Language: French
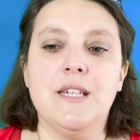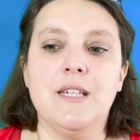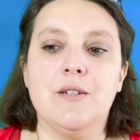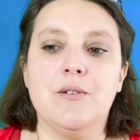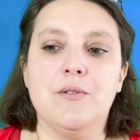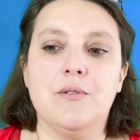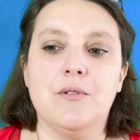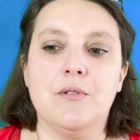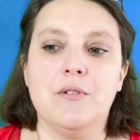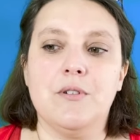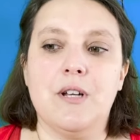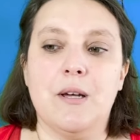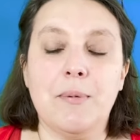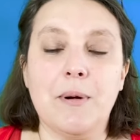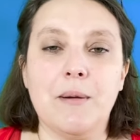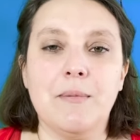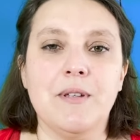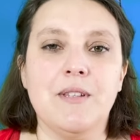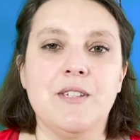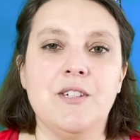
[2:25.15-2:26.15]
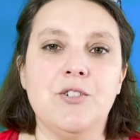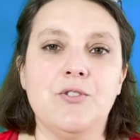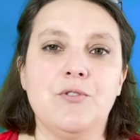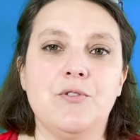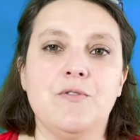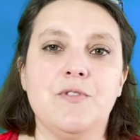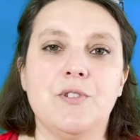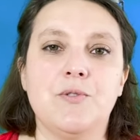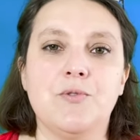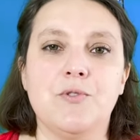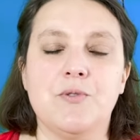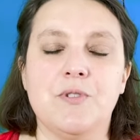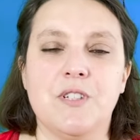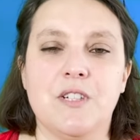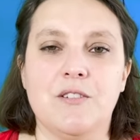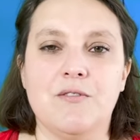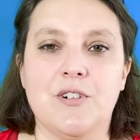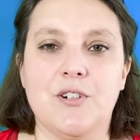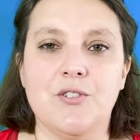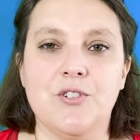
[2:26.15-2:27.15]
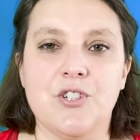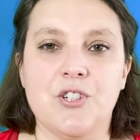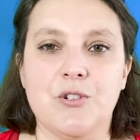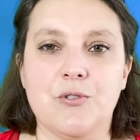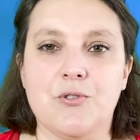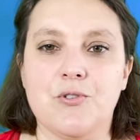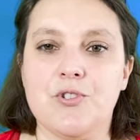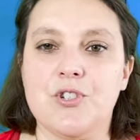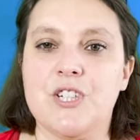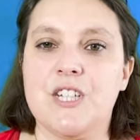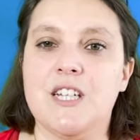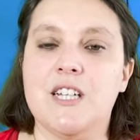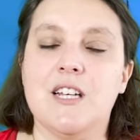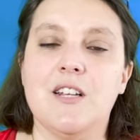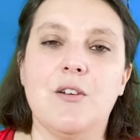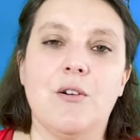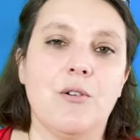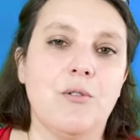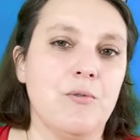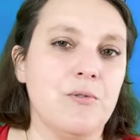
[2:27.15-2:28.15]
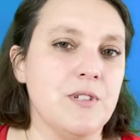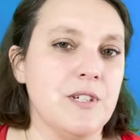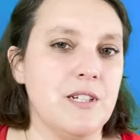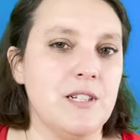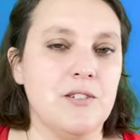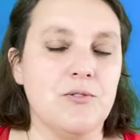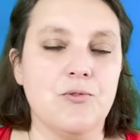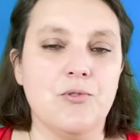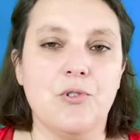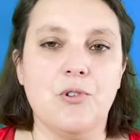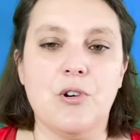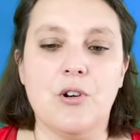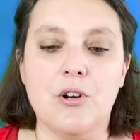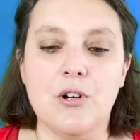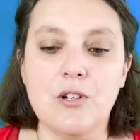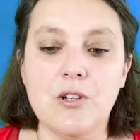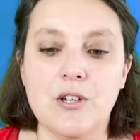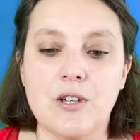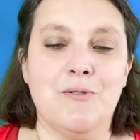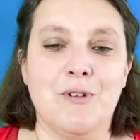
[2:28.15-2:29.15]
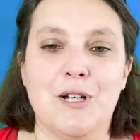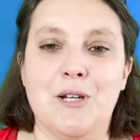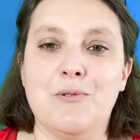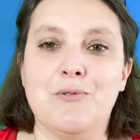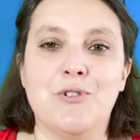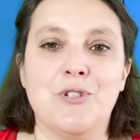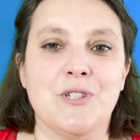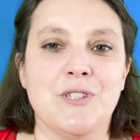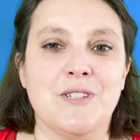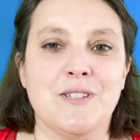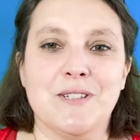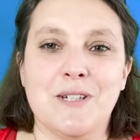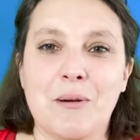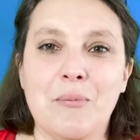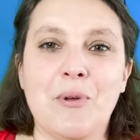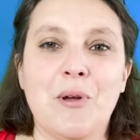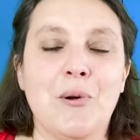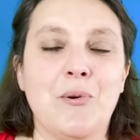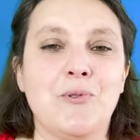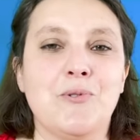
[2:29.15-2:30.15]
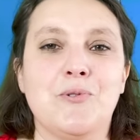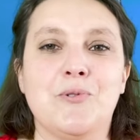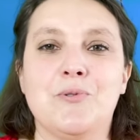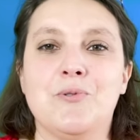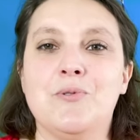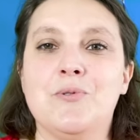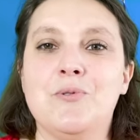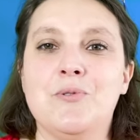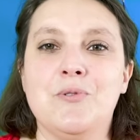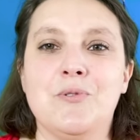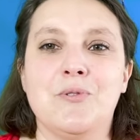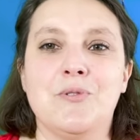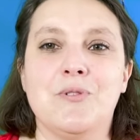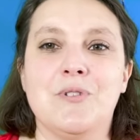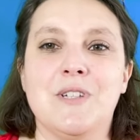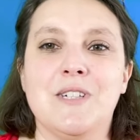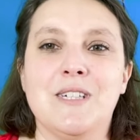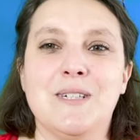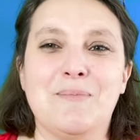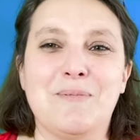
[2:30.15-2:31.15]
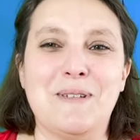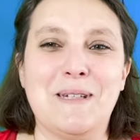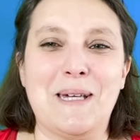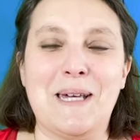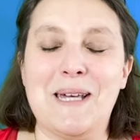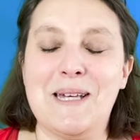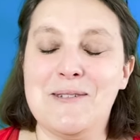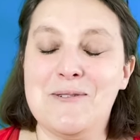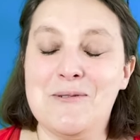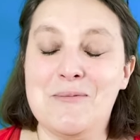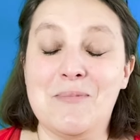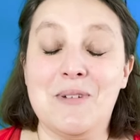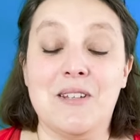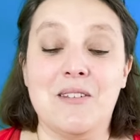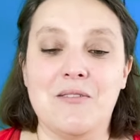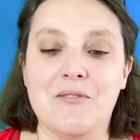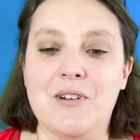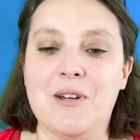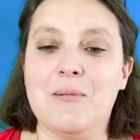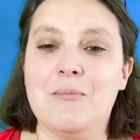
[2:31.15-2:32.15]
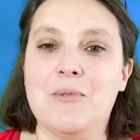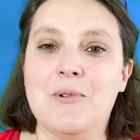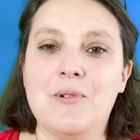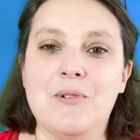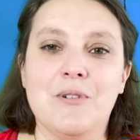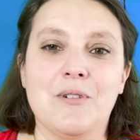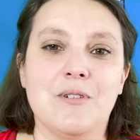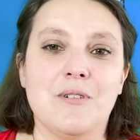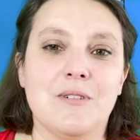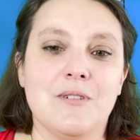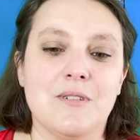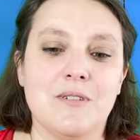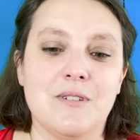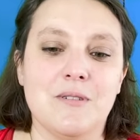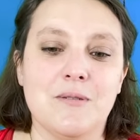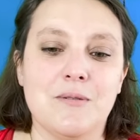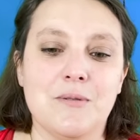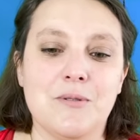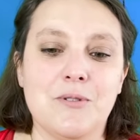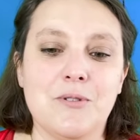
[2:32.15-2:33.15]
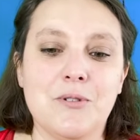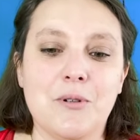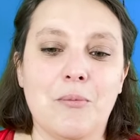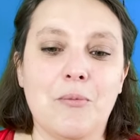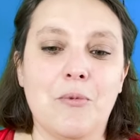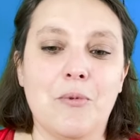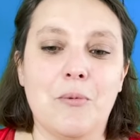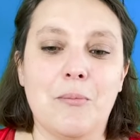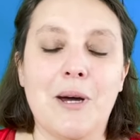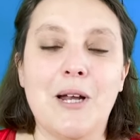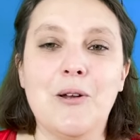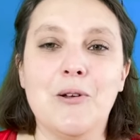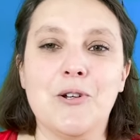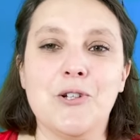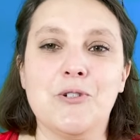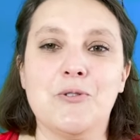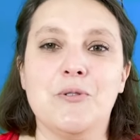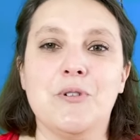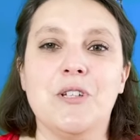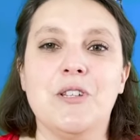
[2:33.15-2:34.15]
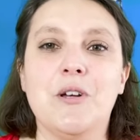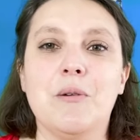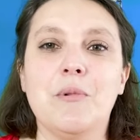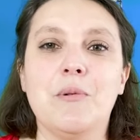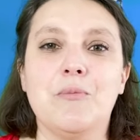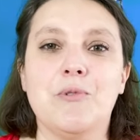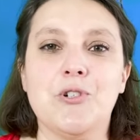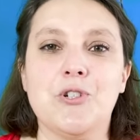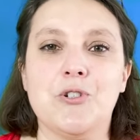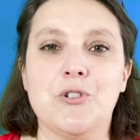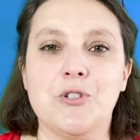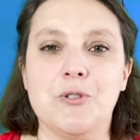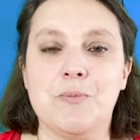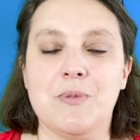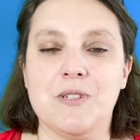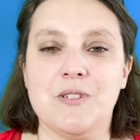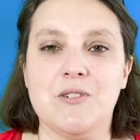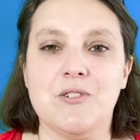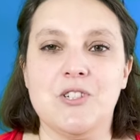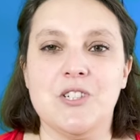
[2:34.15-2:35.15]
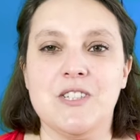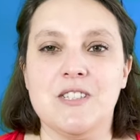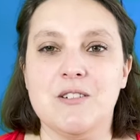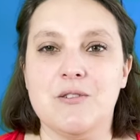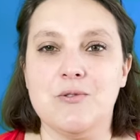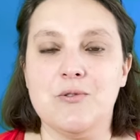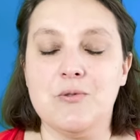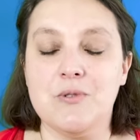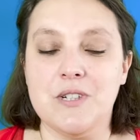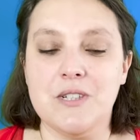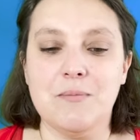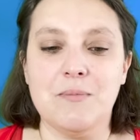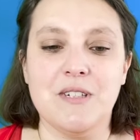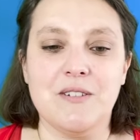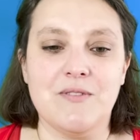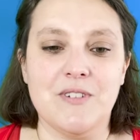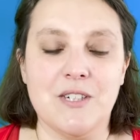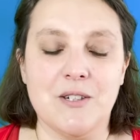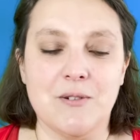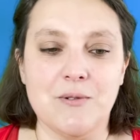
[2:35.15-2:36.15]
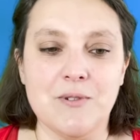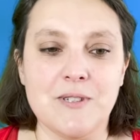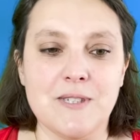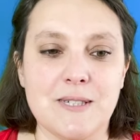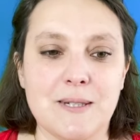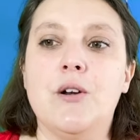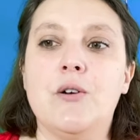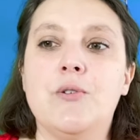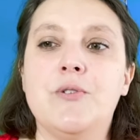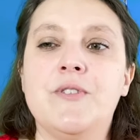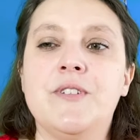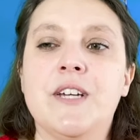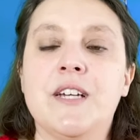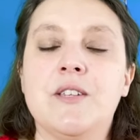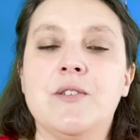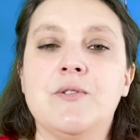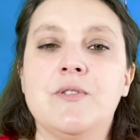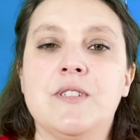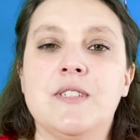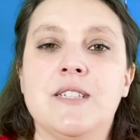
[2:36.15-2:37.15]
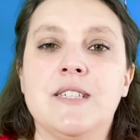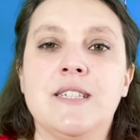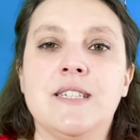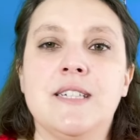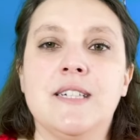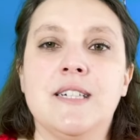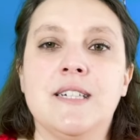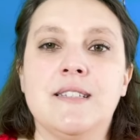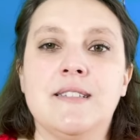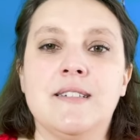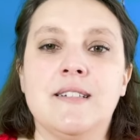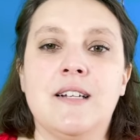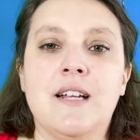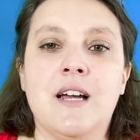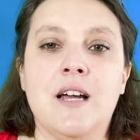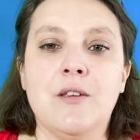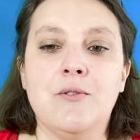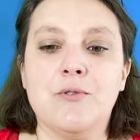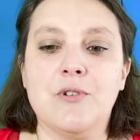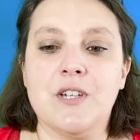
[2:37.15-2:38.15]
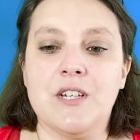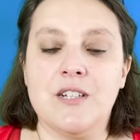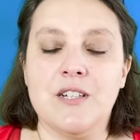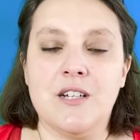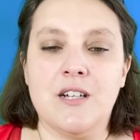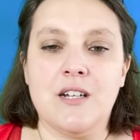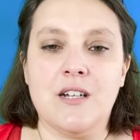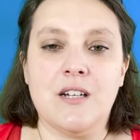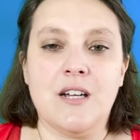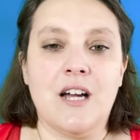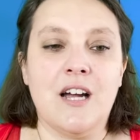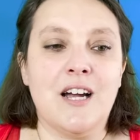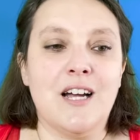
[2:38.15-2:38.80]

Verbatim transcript: et que l'après-midi, je devais tout de suite aller voir une chirurgienne, rencontrer les oncologues, voilà, où j'ai été très bien reçue, euh, une équipe très humaine, vraiment. dans mon malheur, j'ai eu énormément de chance parce que j'étais entourée de bienveillance. Le diagnostic était là, donc un,